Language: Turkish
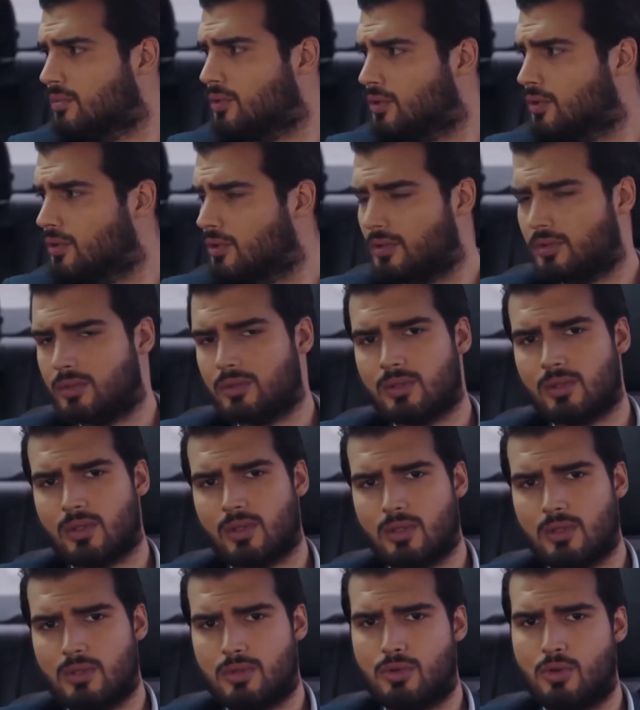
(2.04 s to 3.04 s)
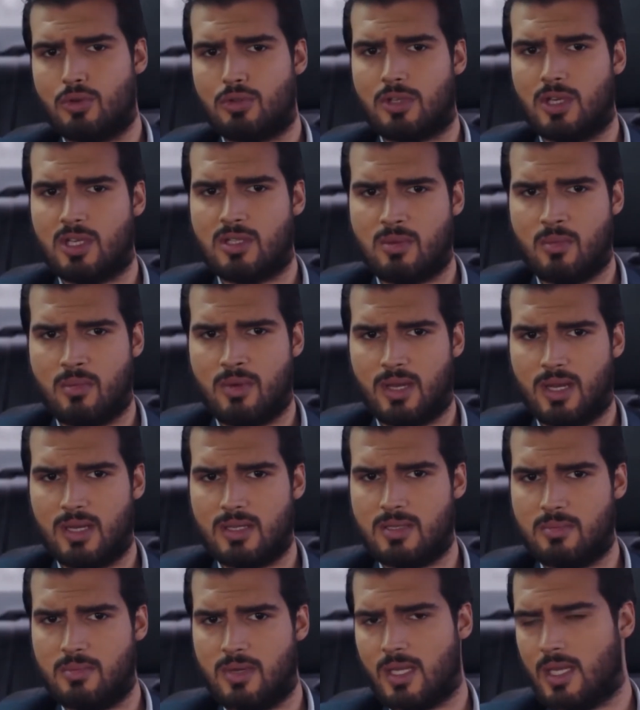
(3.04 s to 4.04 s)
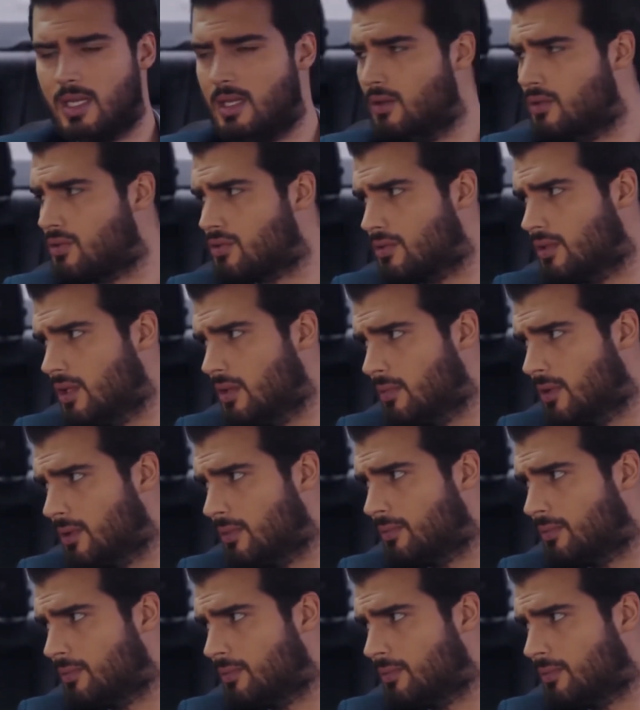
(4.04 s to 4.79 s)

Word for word: bugün söz kesme merasimine geliyorsun değil